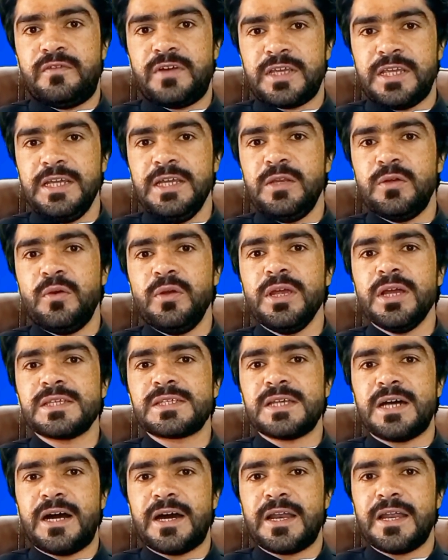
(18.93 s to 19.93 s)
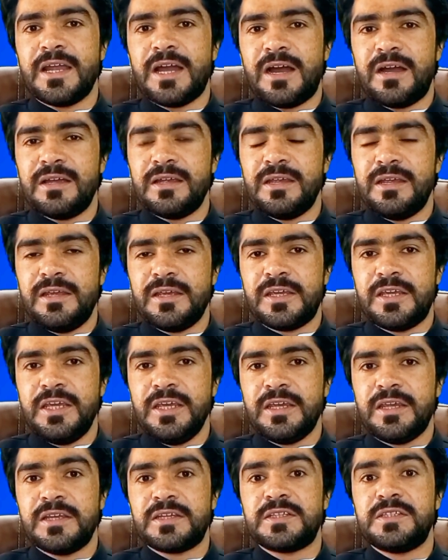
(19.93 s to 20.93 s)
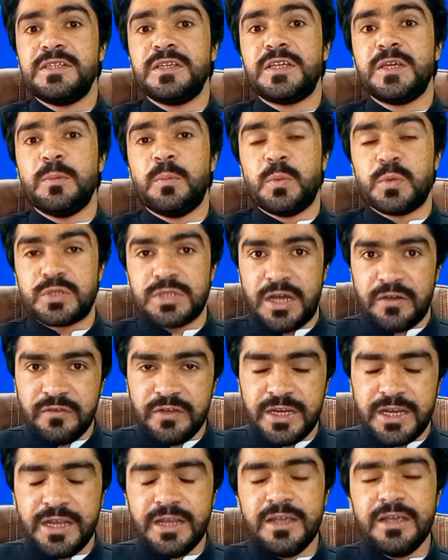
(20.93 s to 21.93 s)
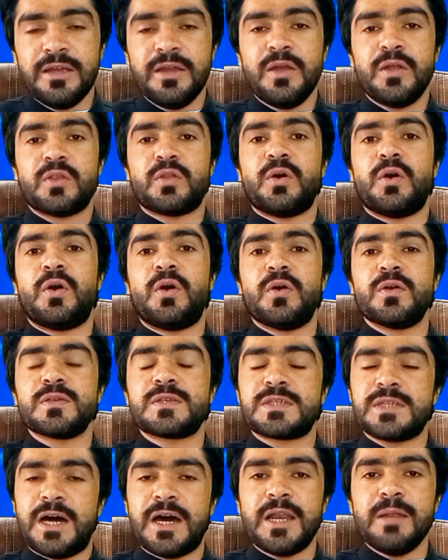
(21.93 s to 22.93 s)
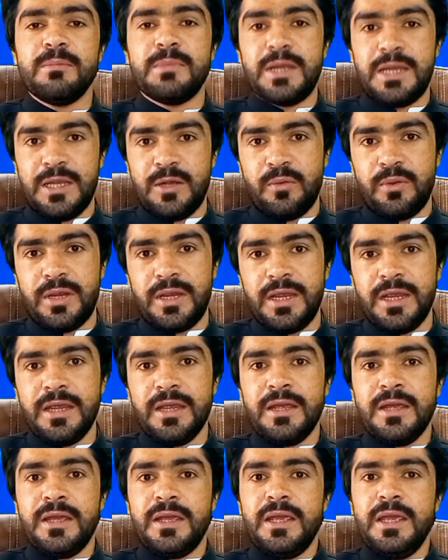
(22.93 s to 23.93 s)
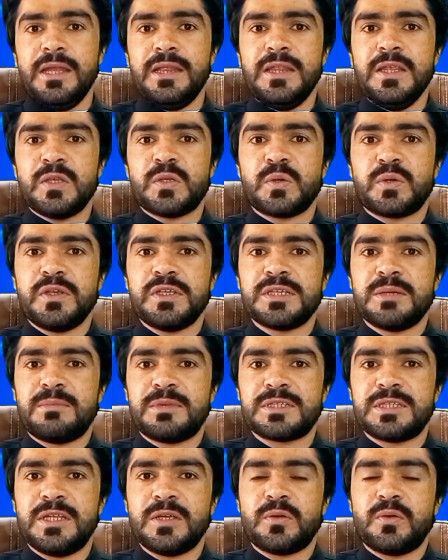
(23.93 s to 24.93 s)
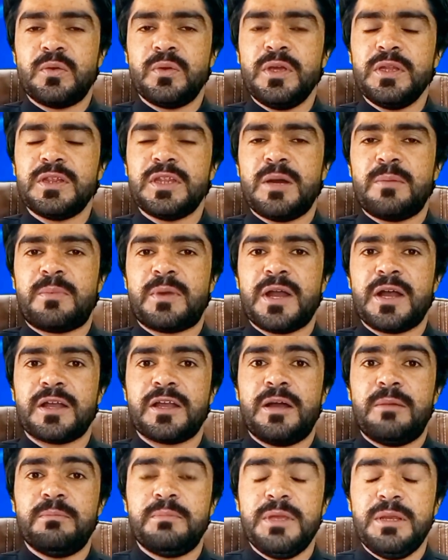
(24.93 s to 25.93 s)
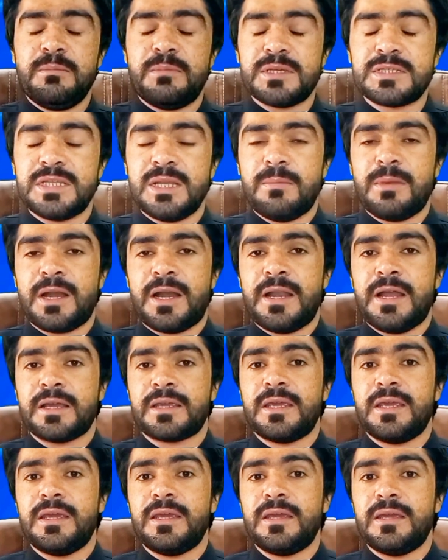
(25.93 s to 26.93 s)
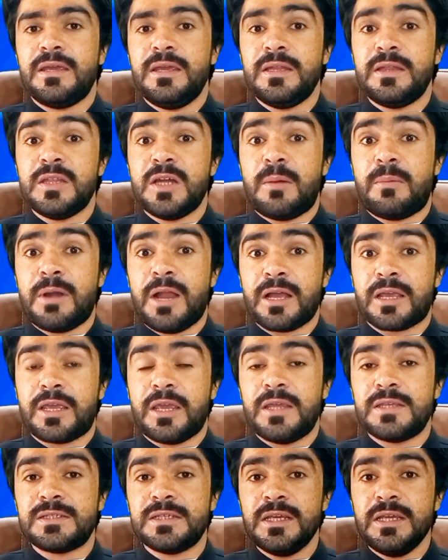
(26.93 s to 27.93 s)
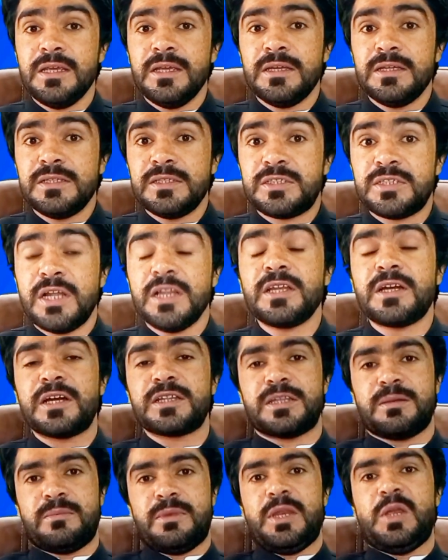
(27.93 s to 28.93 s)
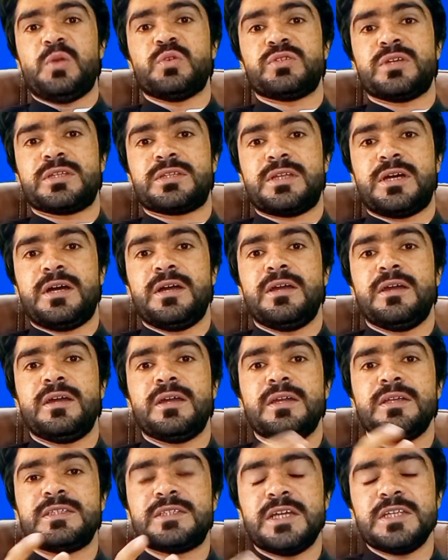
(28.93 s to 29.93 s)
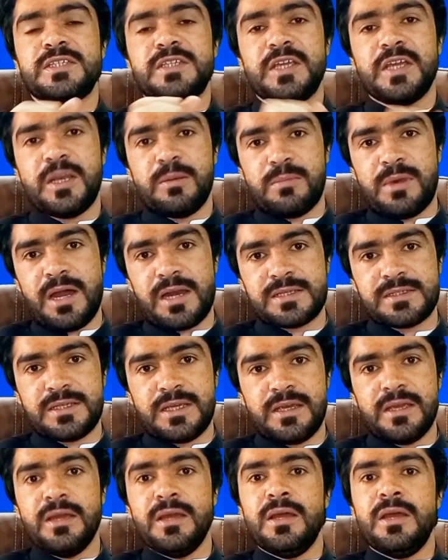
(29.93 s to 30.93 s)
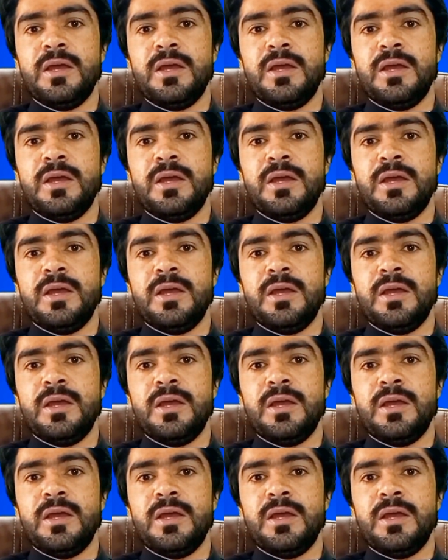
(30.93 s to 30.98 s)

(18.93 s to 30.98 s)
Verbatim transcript: वकील हो या सारे एक ही किश्ती की मुसाफिर है तो सारे मिले हुए इतनी छोटी से मसले को इतना बड़ा गंभीर मसला बनाना कि इतना बड़ा केस है जल्द खत्म नहीं हो सकता जज की रिमार्क्स है